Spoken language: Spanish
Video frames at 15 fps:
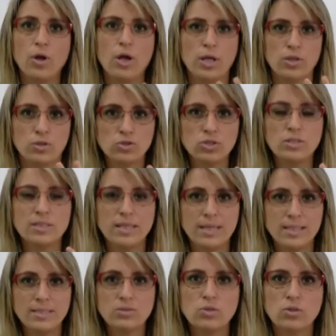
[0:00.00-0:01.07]
entonces
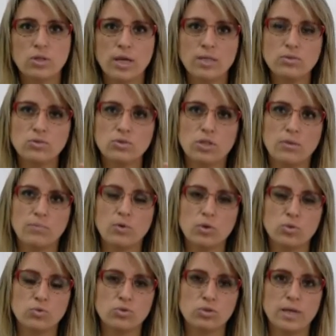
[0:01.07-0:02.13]
en esos casos tenemos
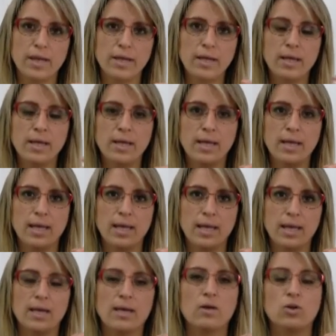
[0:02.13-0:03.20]
que usar
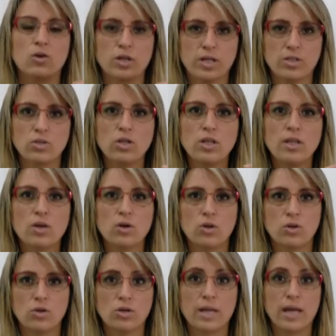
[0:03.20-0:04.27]
eh, correctores de
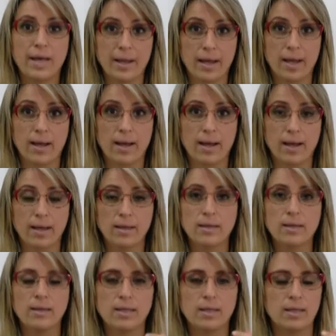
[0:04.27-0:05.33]
color naranja
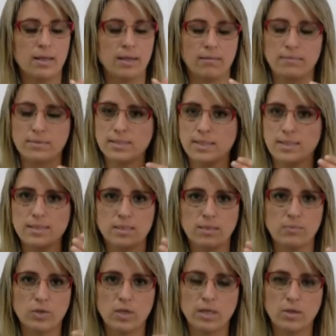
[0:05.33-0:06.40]
y se
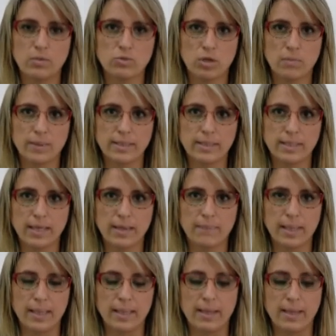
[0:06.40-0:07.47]
disimulan
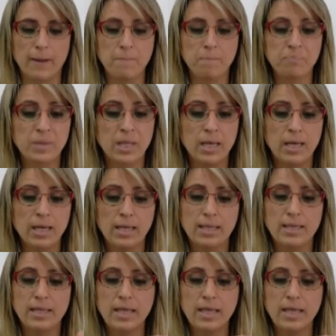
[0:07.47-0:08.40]
automáticamente. Y